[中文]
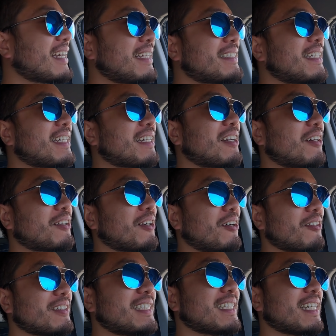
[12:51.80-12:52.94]
看见一个老
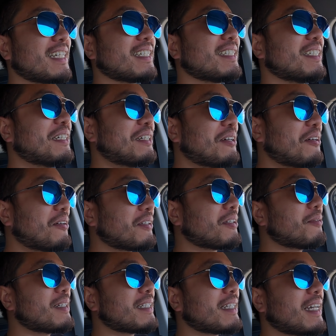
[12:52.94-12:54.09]
头子，我就
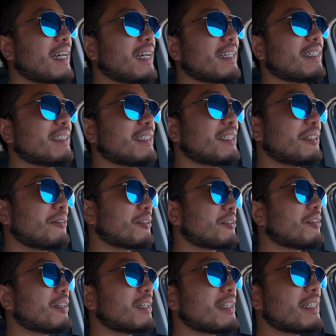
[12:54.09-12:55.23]
问他，我
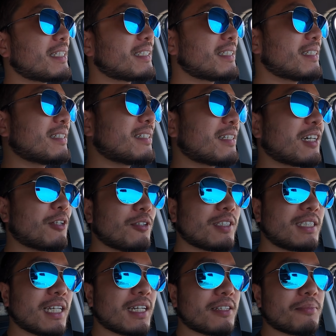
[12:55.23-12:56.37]
说你是格鲁
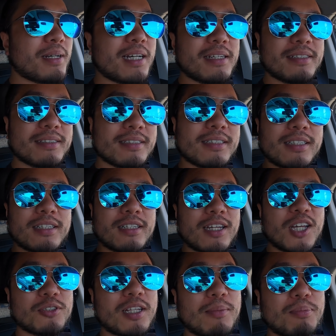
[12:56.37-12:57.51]
吉亚人吗？
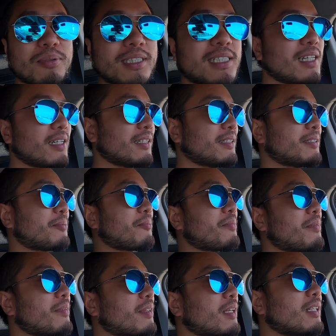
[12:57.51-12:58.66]
他说他不是，
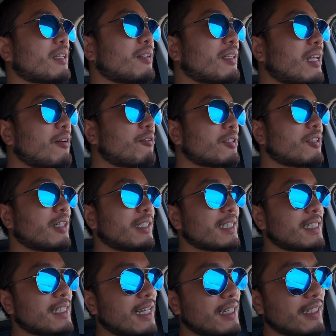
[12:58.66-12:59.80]
那我说你
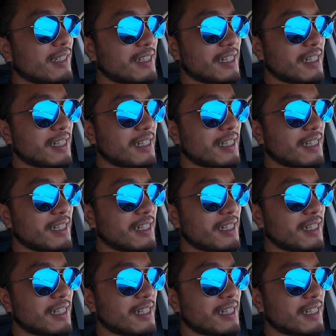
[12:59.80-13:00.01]
是哪里的